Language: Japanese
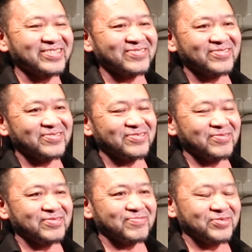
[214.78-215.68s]
あ
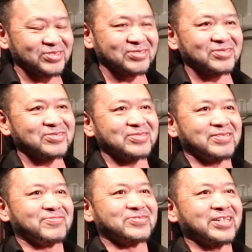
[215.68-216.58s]
のもうちょっとその
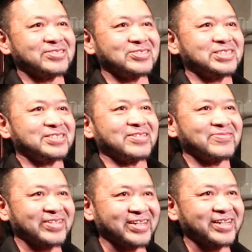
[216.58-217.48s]
辺僕ダンス好きな
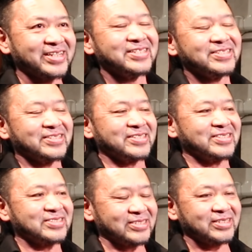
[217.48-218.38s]
のであ
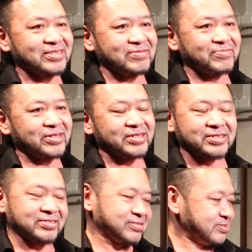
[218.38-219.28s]
れですねま
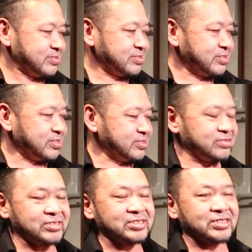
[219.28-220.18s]

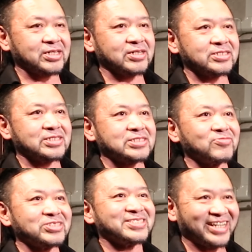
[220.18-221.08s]
あできたら参加させて
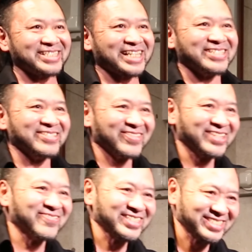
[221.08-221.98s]
ほしいなっていうのが
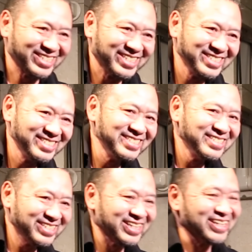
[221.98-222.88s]
あります
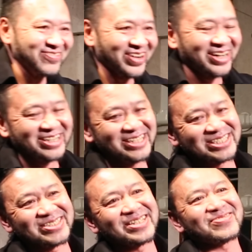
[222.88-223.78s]
ねはいまあ
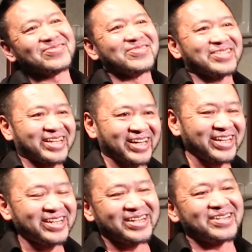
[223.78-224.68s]
そんなところで
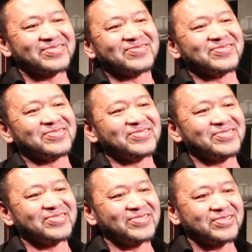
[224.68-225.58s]
あ
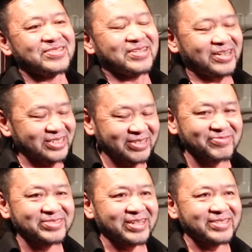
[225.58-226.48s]
の花
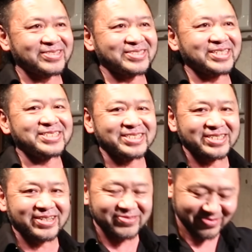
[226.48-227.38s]
セブンさん是非
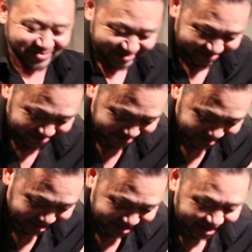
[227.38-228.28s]
あの
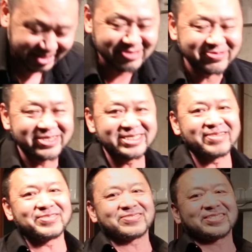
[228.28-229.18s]
一回ジムに来
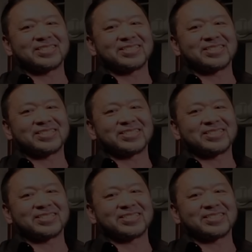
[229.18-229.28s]
てみてくだ